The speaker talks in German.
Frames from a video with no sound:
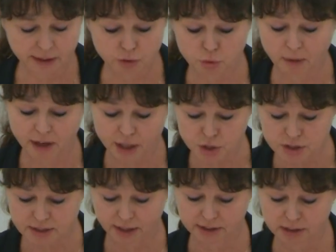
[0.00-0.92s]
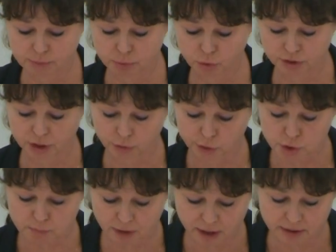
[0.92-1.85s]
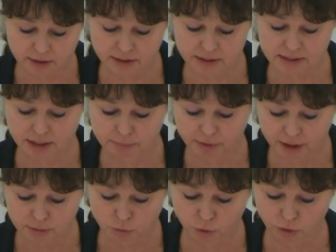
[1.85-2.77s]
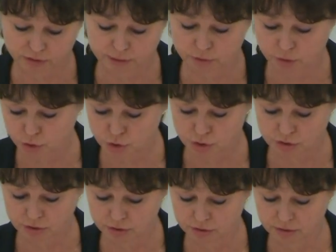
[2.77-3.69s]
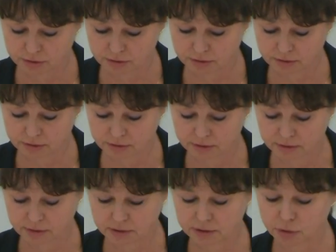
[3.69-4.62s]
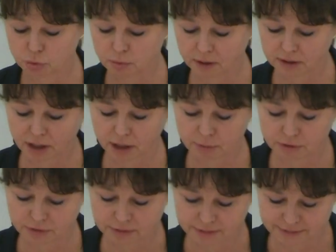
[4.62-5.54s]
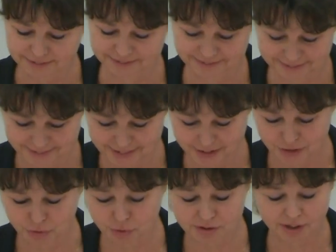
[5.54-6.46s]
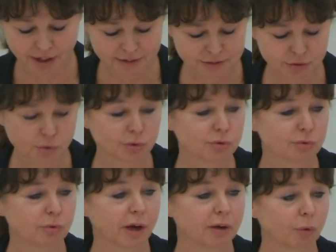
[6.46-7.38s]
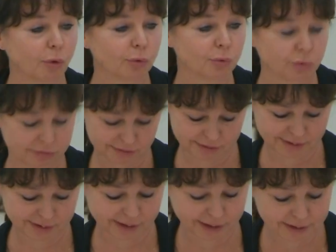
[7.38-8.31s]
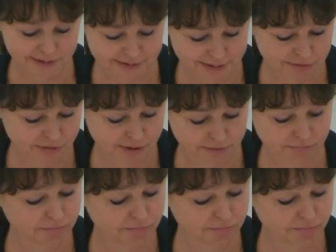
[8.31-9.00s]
ein überraschendes Angebot der Deutschen Bahn an das Land Brandenburg auf dem Tisch. Die Übernahme durchs Land könnte für einen Euro realisiert werden.